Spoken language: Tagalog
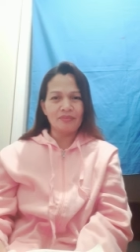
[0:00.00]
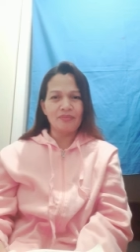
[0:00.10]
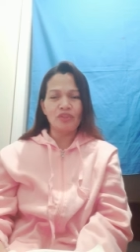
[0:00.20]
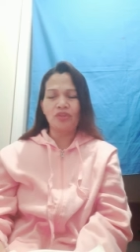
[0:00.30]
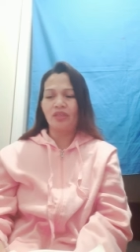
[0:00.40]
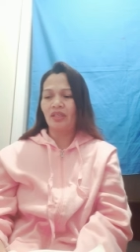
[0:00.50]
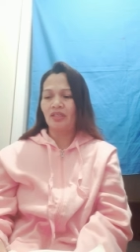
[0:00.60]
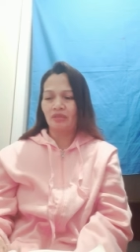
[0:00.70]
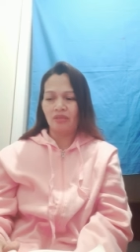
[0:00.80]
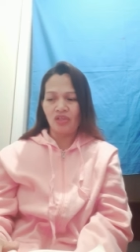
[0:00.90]
short
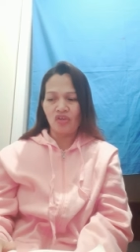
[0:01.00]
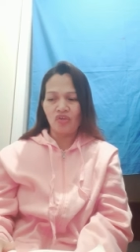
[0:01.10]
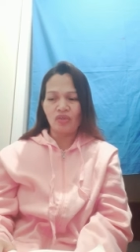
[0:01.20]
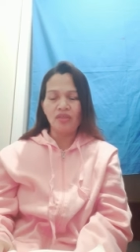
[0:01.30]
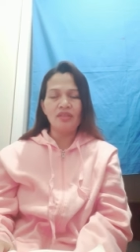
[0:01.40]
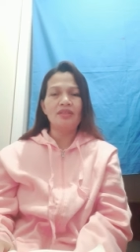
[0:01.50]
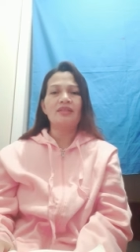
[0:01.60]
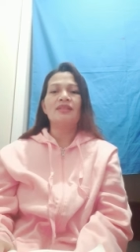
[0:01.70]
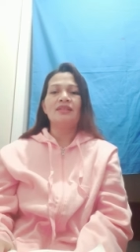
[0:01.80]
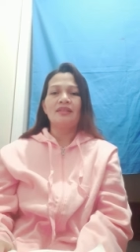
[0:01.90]
exhortation
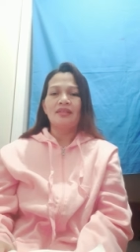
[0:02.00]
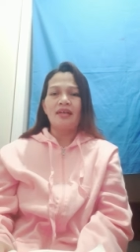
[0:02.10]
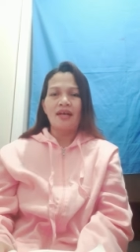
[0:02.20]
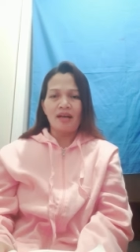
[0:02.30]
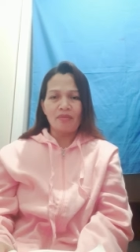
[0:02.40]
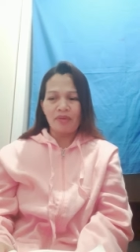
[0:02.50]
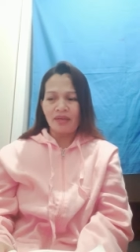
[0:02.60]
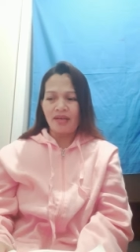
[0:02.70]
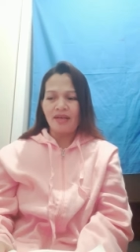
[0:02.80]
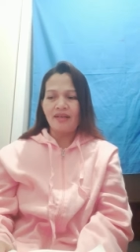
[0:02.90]
ang
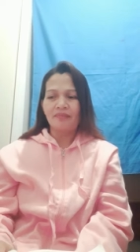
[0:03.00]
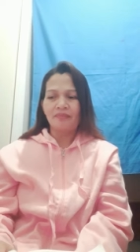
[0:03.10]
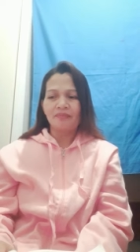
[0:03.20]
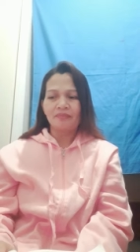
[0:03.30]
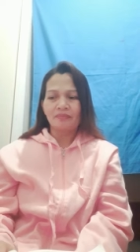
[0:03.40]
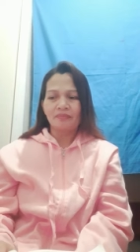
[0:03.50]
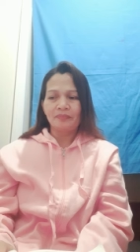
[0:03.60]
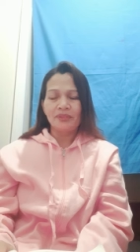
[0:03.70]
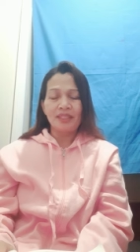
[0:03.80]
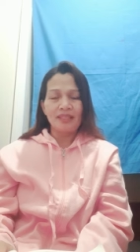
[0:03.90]
mga
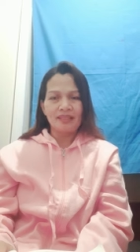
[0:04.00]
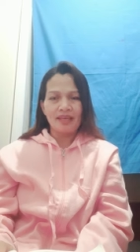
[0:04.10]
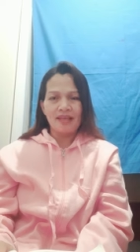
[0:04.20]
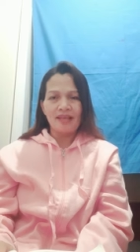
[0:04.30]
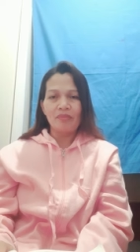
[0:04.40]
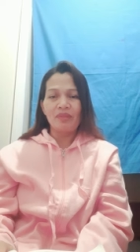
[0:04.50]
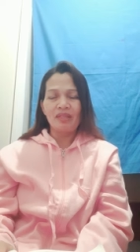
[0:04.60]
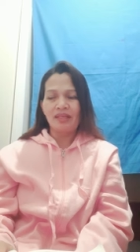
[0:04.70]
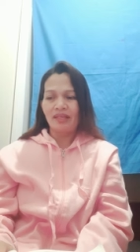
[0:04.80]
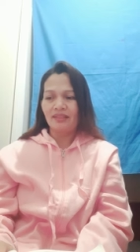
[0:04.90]
salita na
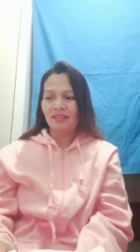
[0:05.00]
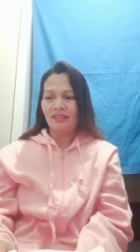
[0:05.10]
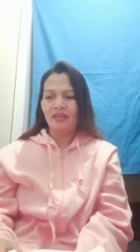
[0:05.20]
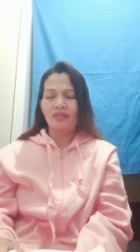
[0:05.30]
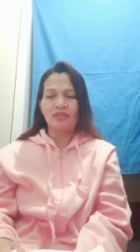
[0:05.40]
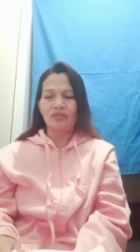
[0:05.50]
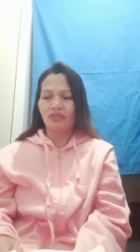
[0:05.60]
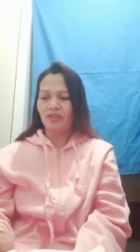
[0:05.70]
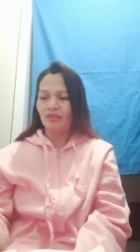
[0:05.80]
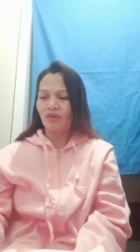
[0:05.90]
binigay sa atin ng Diyos.
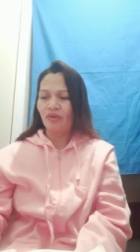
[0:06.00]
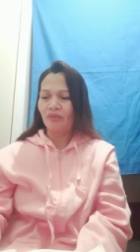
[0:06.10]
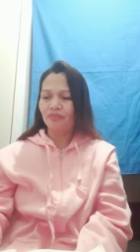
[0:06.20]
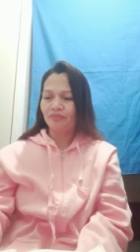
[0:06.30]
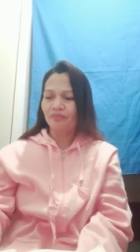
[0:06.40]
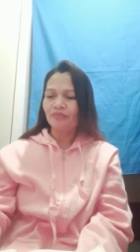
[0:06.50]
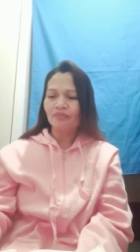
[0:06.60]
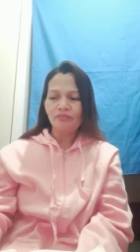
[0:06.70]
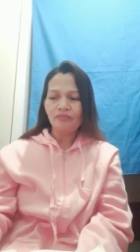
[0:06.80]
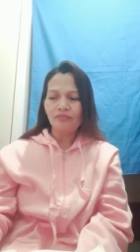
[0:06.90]
So,
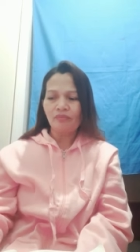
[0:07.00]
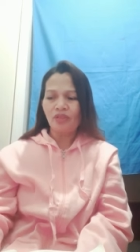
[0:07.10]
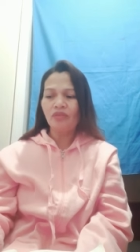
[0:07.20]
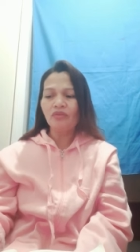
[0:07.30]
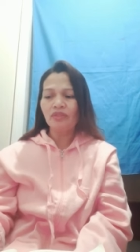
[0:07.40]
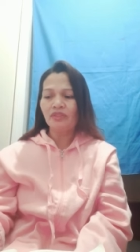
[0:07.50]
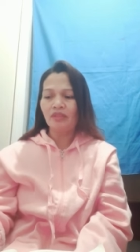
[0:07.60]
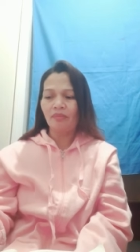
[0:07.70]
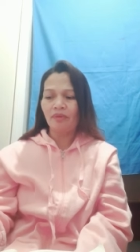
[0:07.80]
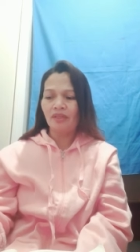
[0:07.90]
dito sa
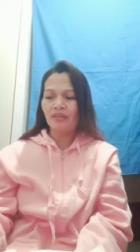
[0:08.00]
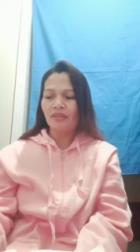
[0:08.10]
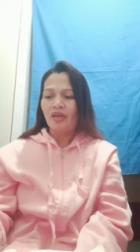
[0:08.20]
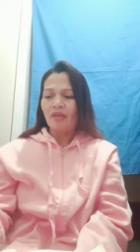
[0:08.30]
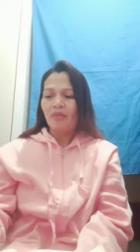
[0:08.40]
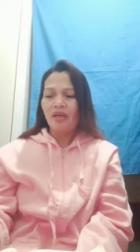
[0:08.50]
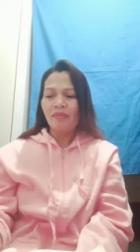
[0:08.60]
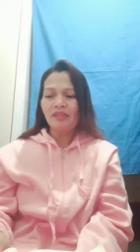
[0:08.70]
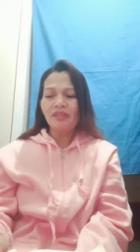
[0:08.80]
7, mga kapatid,